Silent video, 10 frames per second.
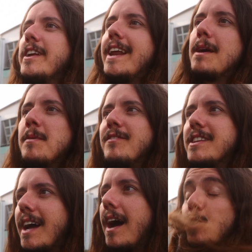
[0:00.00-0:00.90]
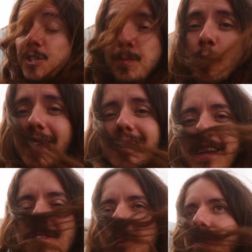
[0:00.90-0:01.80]
e nella mia vita ne ho esplorati
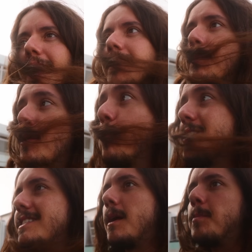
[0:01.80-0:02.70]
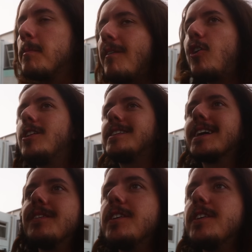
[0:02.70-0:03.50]
davvero tanti, però questa è la prima volta volta che